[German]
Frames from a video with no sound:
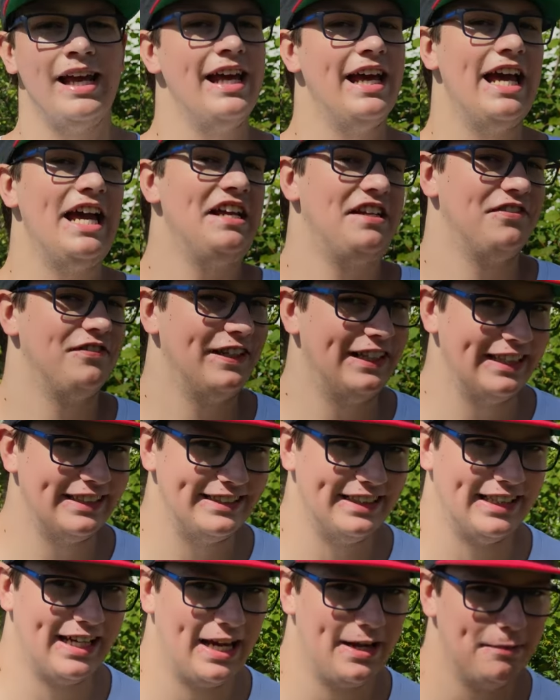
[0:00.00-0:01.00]
Ich will jetzt
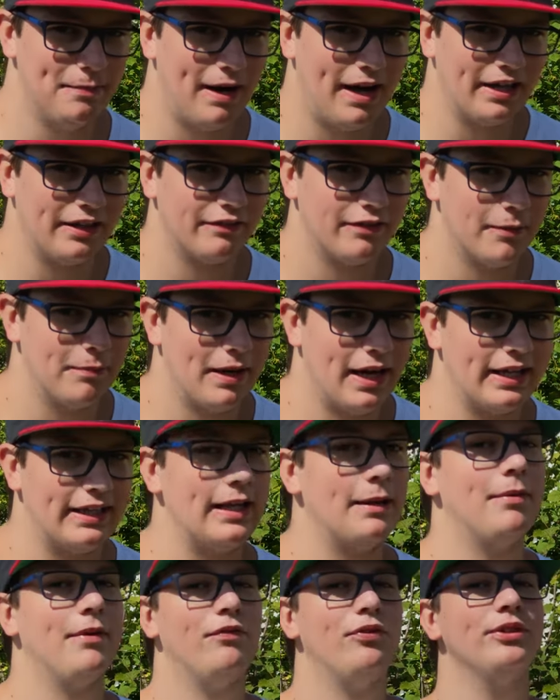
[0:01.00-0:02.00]
hier keine Panik verbreiten,
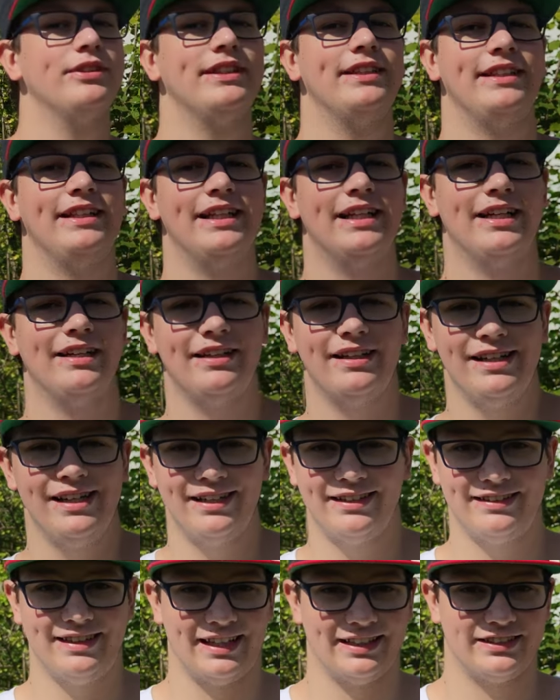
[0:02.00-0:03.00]
aber wusstet ihr,
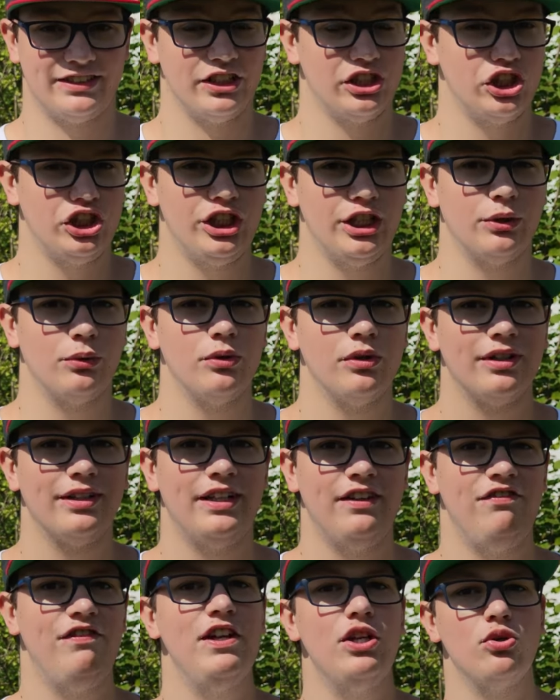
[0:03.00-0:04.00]
dass Chirurgen,
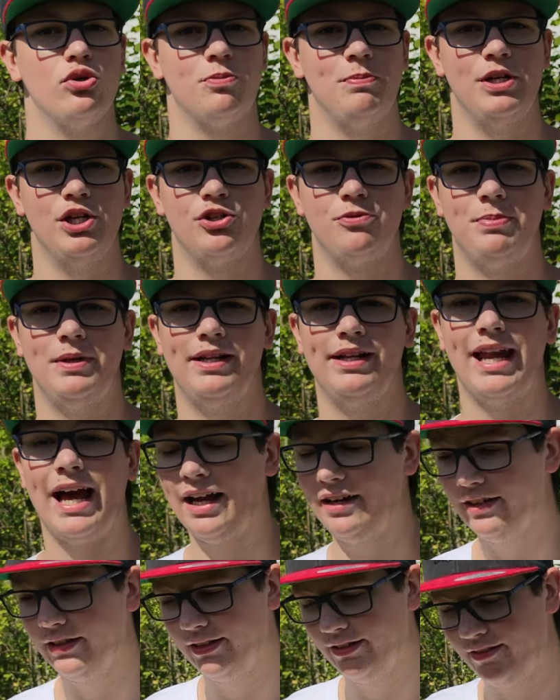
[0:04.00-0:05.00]
die Videospiele spielen,
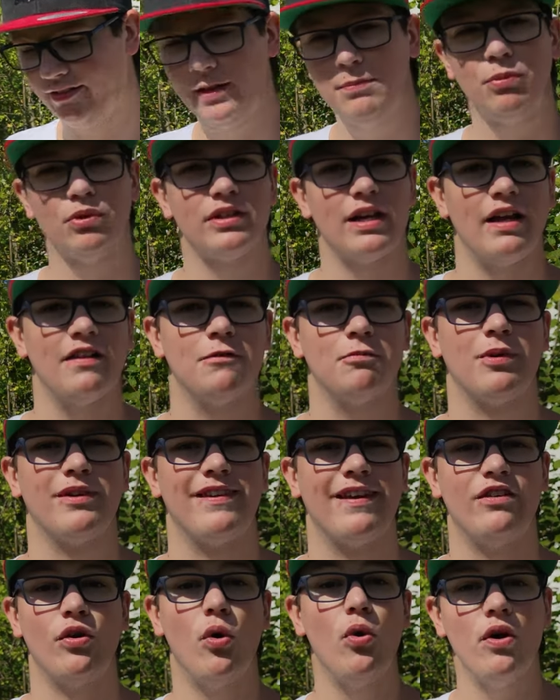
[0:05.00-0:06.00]
eine
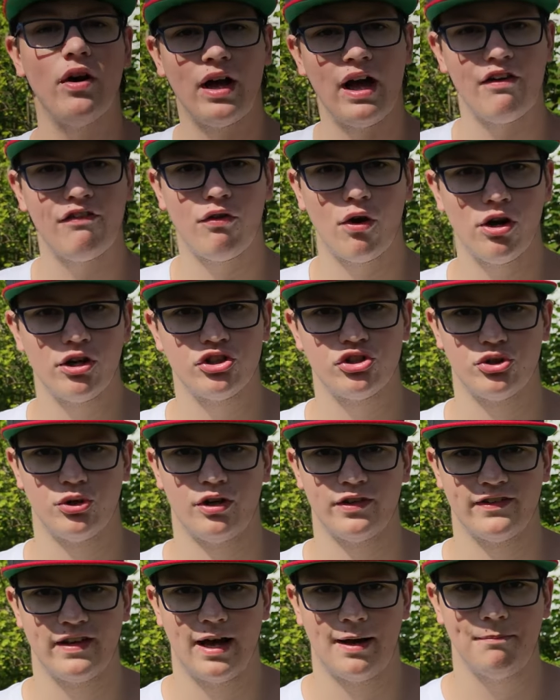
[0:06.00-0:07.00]
37% höhere
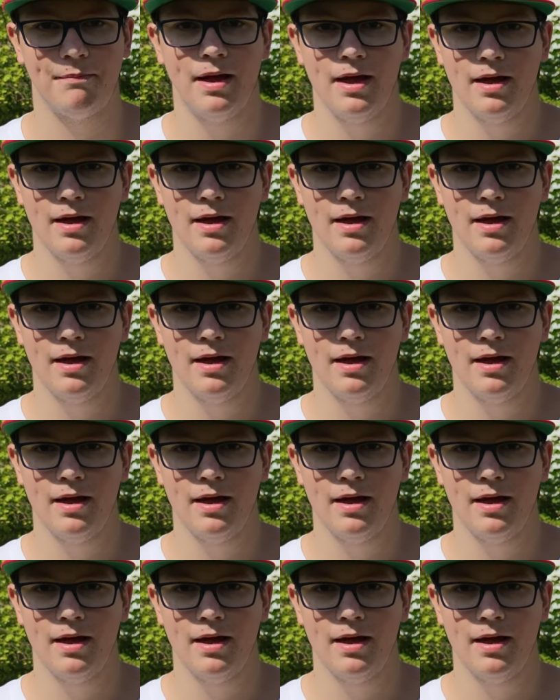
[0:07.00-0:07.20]
Erfolgschance haben